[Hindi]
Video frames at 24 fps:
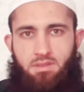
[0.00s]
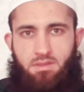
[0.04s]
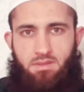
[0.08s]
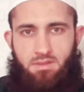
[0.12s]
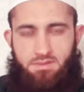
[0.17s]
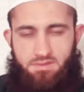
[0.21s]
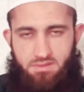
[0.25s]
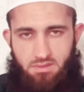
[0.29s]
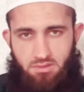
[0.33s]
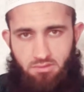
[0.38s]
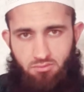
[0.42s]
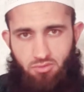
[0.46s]

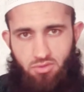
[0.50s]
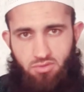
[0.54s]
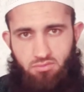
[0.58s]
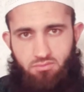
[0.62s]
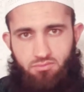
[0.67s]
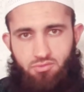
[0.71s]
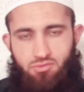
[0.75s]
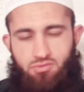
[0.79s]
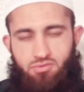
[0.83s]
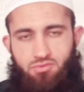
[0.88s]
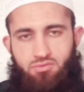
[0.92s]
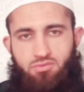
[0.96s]

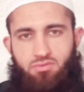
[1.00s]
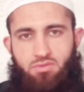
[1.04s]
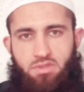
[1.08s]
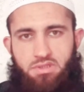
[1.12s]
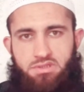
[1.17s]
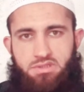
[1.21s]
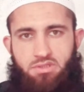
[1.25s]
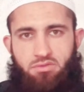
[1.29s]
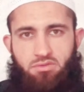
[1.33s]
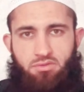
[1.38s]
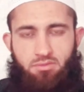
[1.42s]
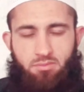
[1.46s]
असलम दोस्तों तो
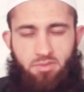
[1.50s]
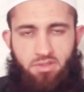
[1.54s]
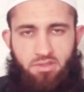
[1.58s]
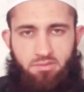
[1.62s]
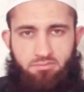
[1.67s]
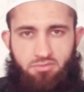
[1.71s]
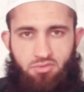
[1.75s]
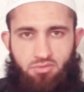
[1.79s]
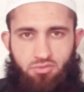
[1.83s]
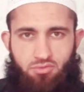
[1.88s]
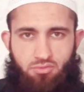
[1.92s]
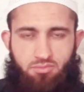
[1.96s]
आज के वीडियो में
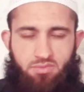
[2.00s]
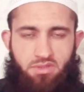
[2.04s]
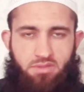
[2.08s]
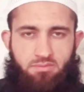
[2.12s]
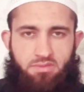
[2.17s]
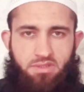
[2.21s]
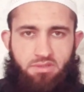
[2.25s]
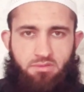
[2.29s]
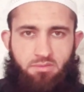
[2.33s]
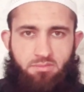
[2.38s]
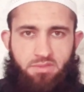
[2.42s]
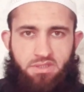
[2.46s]
हम YouTube के
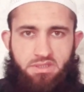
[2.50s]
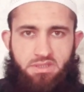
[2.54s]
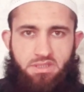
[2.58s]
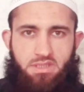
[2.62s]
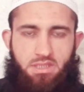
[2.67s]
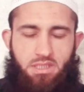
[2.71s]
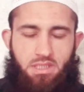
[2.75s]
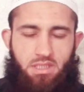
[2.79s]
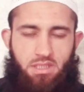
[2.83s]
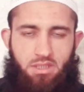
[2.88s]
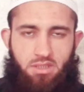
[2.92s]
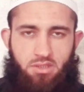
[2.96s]
बारे में बात
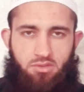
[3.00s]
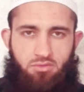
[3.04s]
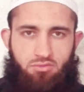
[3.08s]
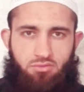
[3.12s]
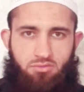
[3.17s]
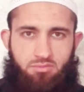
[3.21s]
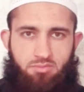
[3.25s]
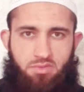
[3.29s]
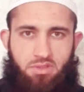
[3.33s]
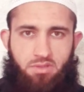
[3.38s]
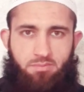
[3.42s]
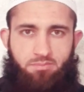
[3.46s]
करेंगे कि
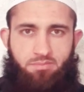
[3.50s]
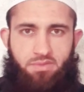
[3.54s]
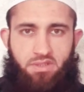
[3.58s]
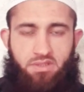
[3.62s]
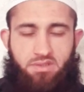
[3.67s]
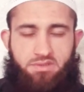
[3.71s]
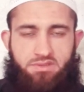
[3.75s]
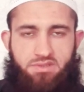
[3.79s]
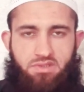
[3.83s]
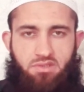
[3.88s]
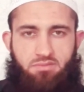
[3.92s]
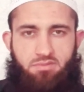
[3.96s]
YouTube की
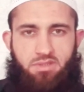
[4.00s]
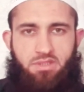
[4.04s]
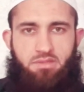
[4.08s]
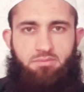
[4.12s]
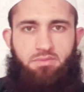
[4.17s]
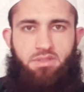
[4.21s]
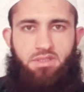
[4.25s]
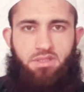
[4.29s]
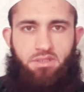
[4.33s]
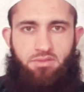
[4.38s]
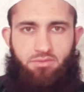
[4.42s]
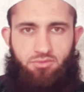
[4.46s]
पैक्ट्स के बारे
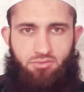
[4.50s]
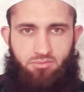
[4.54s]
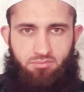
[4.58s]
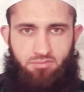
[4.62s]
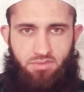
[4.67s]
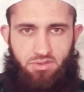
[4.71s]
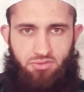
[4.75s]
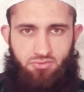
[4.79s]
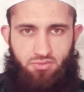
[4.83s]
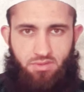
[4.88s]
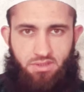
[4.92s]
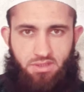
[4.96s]
में कि YouTube
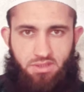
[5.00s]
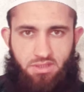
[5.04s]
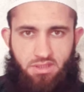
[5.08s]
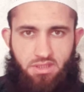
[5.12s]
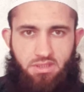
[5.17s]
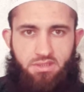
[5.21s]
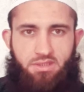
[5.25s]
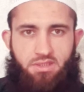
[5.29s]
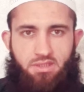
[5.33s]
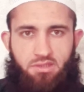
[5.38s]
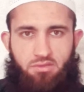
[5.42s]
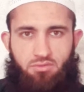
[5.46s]
में जो है
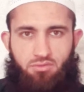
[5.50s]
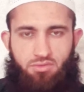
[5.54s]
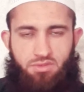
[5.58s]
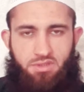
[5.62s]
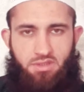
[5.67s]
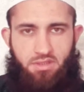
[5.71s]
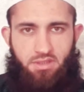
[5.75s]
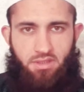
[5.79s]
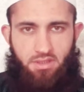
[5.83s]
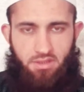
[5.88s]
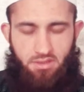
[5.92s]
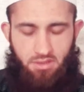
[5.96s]
क्या क्या
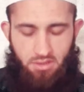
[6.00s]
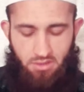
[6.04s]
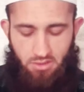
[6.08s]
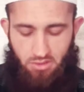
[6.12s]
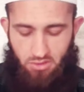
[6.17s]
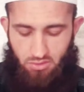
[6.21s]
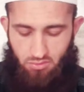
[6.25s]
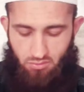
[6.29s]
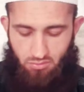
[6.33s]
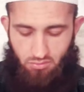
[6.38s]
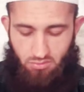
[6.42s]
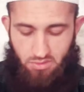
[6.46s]
होता है
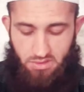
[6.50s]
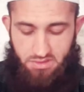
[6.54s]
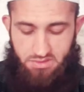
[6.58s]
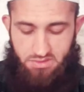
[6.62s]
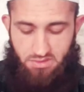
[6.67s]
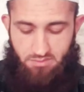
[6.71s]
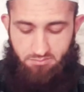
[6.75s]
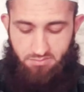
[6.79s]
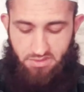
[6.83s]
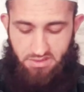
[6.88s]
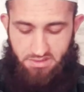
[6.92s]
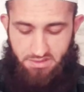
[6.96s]
तो आज
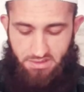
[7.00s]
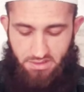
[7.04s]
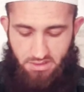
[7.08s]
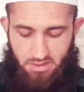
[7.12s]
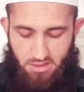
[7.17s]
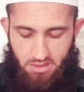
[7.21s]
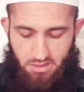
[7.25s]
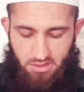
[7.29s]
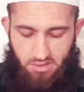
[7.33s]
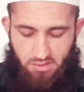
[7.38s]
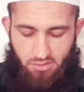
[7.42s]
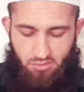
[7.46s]
हम बात
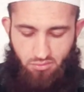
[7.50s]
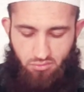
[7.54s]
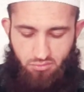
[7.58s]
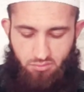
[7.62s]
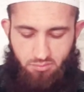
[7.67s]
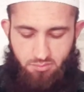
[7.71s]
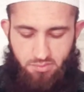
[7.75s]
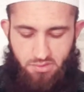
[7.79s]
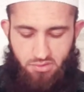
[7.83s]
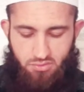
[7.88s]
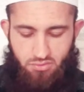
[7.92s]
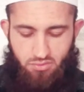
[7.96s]
करेंगे कि
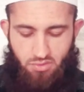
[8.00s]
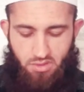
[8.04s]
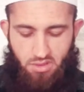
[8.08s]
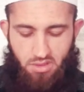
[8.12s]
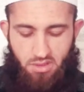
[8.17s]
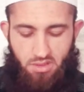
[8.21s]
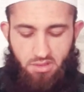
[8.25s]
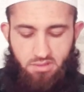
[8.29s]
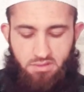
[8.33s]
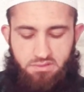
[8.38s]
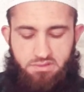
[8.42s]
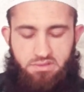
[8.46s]
YouTube पर जो है
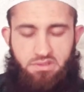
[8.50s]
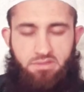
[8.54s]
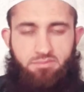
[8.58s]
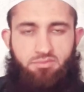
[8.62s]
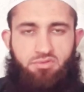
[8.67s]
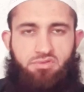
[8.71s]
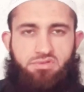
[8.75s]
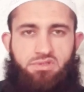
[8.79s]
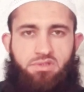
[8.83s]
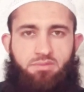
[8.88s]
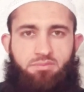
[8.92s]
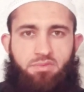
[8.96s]
सिर्फ़
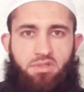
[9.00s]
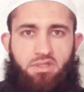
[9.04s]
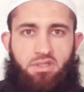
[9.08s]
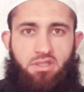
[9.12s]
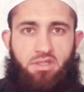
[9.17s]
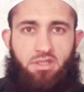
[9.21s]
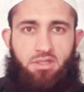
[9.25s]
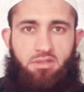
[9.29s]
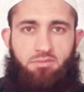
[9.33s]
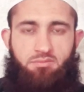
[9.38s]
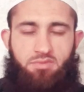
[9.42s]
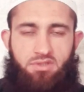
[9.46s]
और सिर्फ
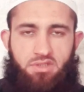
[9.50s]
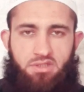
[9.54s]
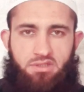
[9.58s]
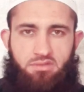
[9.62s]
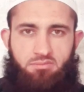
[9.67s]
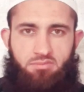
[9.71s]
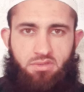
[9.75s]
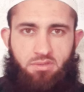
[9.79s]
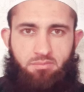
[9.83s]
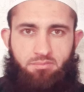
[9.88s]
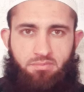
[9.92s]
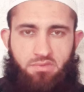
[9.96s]
एक
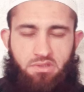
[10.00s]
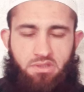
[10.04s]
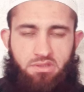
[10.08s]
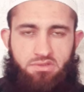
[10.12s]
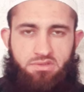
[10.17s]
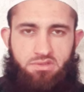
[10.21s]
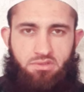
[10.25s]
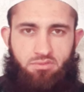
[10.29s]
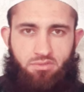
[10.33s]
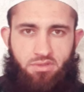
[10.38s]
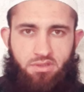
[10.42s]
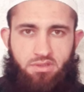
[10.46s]
मिनट में
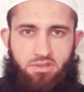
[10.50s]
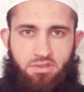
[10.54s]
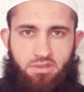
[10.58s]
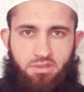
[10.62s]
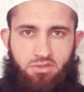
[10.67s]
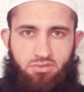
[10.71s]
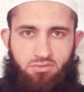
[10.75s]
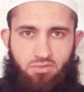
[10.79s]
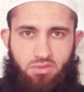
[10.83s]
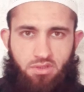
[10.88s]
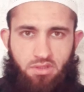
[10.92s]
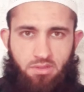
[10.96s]
500
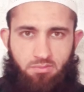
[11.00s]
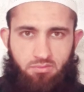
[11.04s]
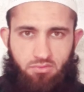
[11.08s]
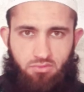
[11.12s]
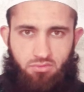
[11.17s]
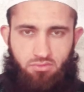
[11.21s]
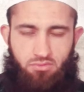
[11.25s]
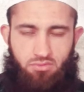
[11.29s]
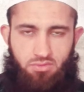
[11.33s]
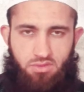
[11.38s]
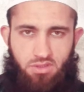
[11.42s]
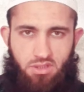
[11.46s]
घंटे जो है
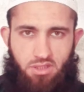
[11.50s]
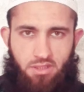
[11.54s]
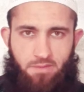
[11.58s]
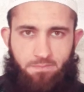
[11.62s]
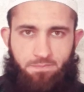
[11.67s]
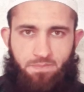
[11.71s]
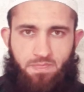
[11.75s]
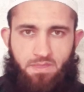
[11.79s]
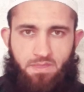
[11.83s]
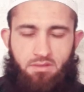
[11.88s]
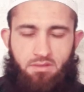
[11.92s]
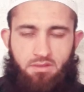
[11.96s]
अपलोड होती है
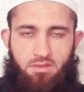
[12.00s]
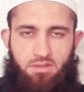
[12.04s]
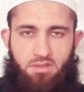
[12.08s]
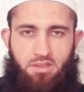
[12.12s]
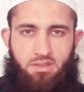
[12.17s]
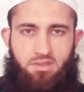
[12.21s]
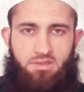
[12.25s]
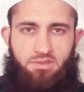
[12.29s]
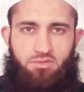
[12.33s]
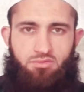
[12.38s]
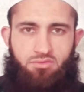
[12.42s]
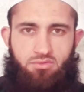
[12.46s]

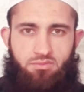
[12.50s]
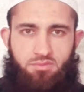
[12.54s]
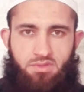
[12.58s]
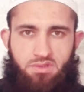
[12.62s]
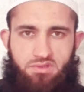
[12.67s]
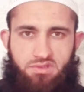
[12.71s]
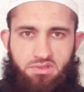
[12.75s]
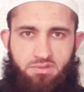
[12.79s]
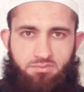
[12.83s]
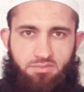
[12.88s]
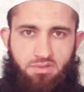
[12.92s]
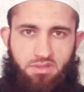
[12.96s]
यानी YouTube
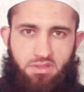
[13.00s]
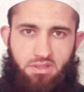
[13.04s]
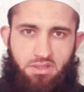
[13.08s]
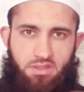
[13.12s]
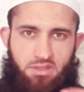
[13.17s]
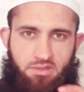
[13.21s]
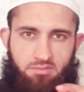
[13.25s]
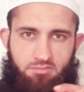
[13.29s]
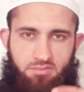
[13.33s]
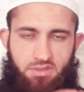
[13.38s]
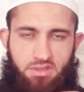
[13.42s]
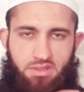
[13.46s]
की सिर्फ
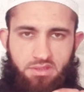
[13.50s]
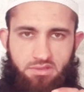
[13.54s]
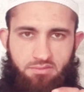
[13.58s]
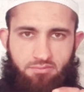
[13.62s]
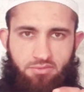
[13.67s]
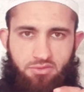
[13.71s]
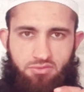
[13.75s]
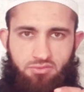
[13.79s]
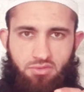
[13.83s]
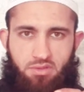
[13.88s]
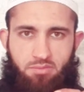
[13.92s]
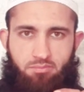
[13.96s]
एक मिनट
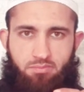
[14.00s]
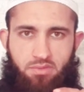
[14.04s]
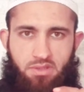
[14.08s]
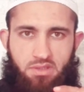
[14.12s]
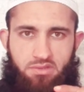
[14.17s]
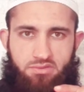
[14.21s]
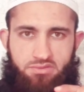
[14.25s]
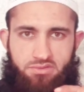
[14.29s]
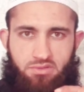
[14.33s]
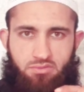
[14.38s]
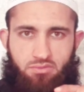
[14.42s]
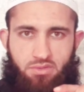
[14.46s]
में जो है
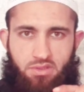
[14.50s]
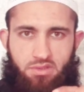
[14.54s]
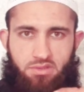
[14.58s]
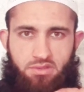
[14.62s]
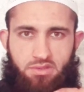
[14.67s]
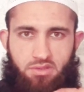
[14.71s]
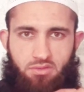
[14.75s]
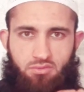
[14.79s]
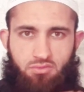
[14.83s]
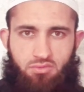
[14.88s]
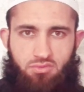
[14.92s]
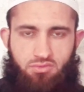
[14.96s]
500
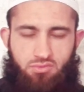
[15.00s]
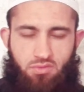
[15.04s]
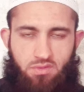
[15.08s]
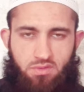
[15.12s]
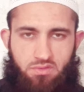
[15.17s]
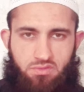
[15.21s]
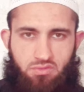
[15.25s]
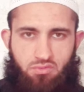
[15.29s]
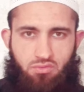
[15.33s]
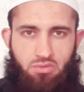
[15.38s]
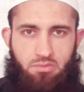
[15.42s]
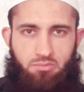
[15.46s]
घंटे लोग जो है
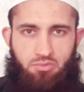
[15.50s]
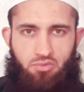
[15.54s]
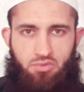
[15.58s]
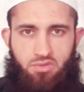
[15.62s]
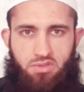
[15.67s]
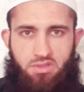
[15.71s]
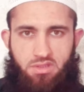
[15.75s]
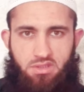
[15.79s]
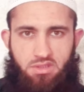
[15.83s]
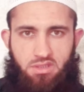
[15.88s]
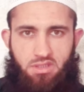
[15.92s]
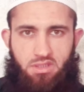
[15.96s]
उसको
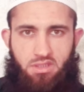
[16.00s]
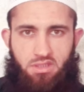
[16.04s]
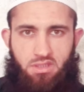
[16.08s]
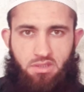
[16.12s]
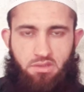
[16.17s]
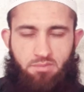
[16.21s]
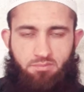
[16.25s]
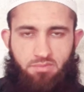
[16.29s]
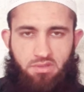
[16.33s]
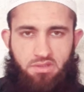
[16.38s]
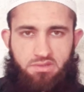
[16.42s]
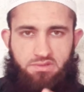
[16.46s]
अपलोड करते हैं
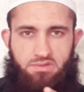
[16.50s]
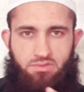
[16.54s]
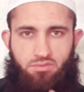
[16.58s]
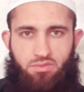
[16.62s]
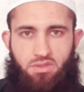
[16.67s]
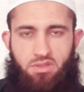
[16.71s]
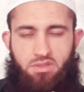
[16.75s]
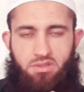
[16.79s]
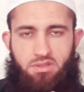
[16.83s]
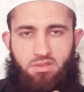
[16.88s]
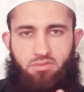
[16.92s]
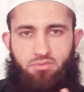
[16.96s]
यानी 500
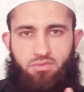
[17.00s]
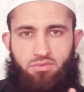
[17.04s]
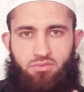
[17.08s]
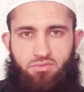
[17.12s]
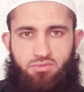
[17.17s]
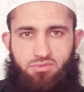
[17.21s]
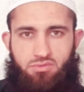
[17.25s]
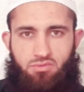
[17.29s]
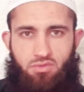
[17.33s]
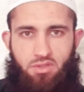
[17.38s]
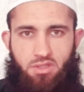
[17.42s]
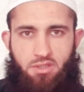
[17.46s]
घंटे
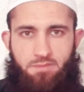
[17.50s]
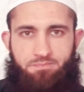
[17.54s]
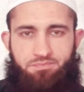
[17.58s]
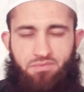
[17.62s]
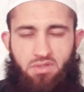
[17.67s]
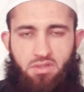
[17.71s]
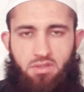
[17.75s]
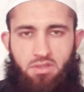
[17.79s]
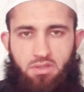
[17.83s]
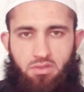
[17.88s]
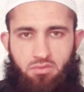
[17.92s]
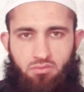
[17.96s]
वीडियोज़ जो है
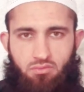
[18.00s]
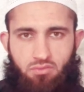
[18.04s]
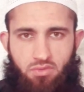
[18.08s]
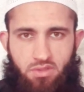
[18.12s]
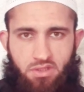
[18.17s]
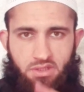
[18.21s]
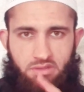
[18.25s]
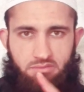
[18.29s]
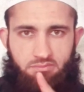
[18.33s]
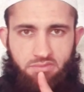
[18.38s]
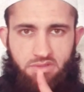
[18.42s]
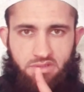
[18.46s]
वो
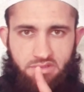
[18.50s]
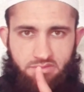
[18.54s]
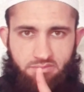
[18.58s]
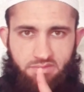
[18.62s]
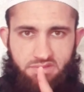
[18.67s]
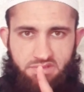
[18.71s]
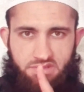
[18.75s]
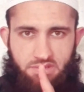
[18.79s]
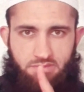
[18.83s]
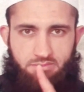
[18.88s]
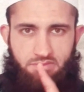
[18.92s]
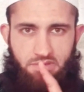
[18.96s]
एक मिनट
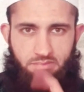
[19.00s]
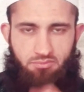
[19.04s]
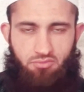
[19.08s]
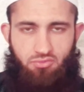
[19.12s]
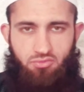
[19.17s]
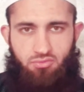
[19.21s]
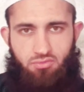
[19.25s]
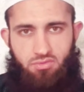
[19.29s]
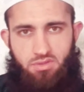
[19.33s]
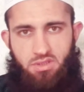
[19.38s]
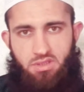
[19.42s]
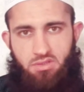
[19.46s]
में सिर्फ
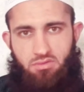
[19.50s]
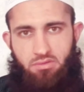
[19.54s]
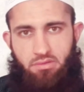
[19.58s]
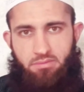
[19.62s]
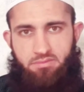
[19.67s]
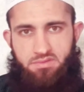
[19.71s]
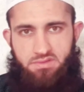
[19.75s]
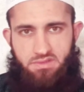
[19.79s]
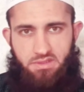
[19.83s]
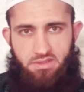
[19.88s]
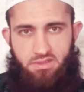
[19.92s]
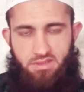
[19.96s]
अपलोड होती है तो
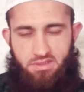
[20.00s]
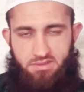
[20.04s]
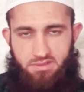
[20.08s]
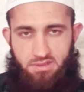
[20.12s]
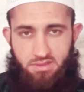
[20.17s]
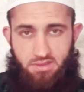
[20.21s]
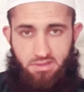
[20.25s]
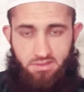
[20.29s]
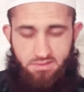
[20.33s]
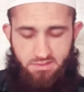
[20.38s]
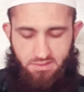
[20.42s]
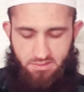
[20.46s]
आप इसे अंदाज़
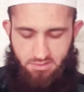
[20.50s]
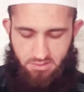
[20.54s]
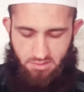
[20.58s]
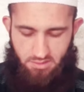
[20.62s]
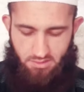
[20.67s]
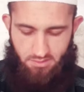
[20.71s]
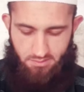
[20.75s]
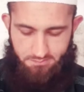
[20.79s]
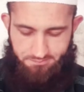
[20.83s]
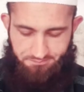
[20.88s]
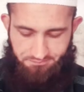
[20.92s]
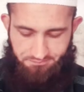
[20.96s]
लगा सकते हैं